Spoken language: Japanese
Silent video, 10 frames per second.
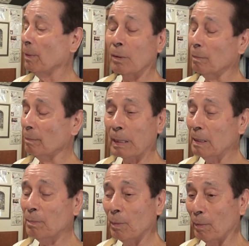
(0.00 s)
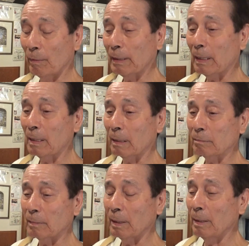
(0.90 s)
うもう何にももう分からな
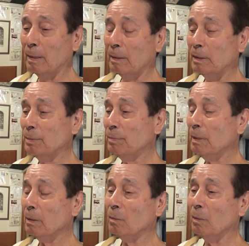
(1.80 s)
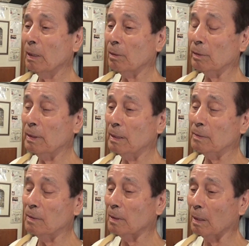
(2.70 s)
くて自分がこうあの気が
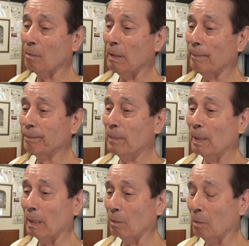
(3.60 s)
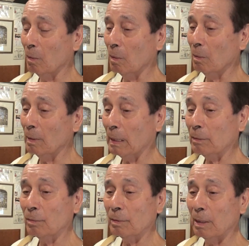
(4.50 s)
付いたのは。あの
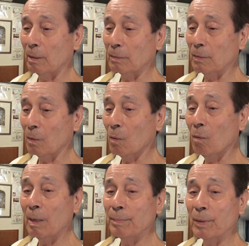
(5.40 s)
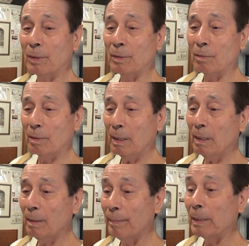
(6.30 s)
中戸っていうのはその公安病院のね
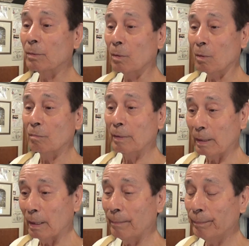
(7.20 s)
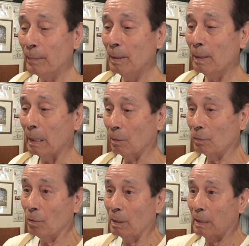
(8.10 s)
ベッドの上であの大
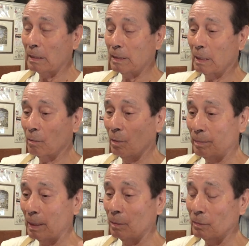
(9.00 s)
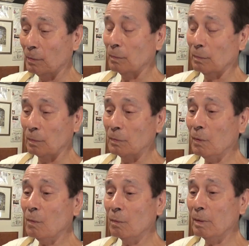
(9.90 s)
人たちがこうみんなのぞの
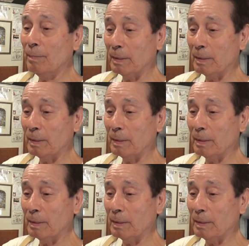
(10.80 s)
ぞき込んで